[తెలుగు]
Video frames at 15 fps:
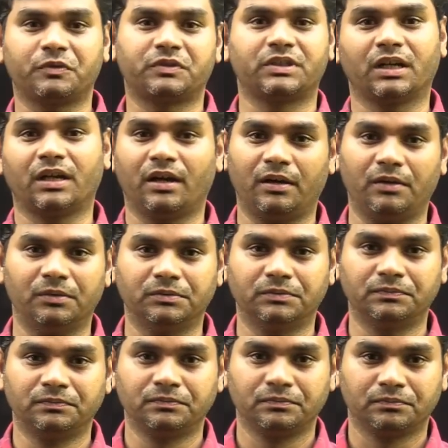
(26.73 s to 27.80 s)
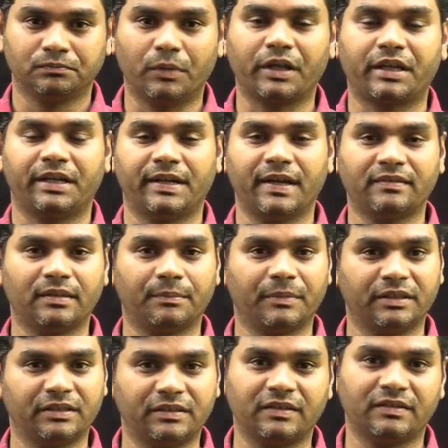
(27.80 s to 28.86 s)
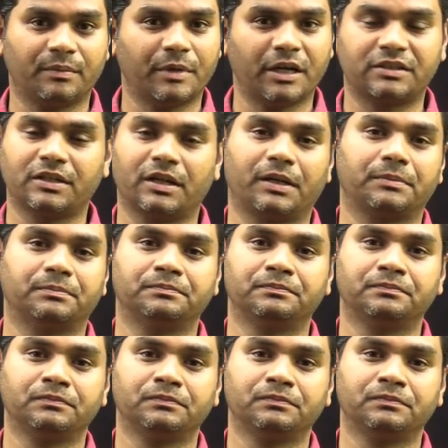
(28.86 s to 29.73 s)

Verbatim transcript: పుస్తకాలు మరి క్రీడా సంబంధిత సమాచారం